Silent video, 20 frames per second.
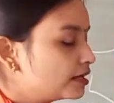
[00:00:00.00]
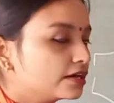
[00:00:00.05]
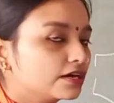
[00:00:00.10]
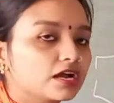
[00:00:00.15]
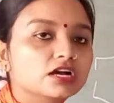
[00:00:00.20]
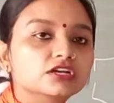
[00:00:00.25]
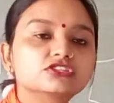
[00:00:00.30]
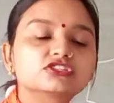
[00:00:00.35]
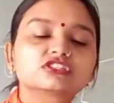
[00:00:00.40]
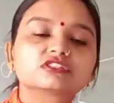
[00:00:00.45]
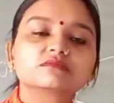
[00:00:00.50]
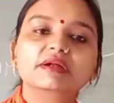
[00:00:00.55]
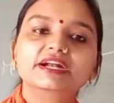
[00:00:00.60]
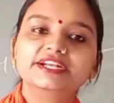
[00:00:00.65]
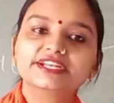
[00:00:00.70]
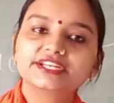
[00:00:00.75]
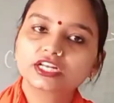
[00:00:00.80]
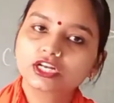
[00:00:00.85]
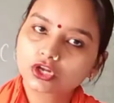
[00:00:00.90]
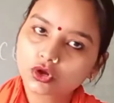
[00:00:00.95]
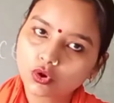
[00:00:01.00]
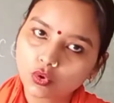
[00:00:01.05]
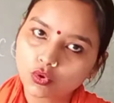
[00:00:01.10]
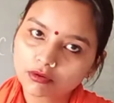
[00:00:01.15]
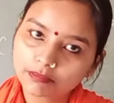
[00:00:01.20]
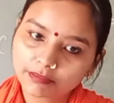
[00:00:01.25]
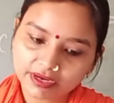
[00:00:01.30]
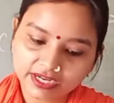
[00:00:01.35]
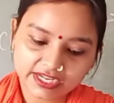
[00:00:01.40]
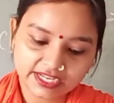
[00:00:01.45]
क्रस्ट मेंटल
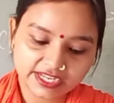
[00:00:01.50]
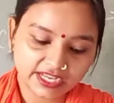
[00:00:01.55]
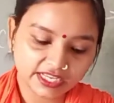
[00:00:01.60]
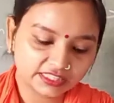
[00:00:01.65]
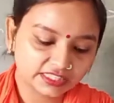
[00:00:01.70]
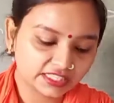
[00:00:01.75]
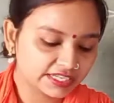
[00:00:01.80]
कोर पढ़ लिया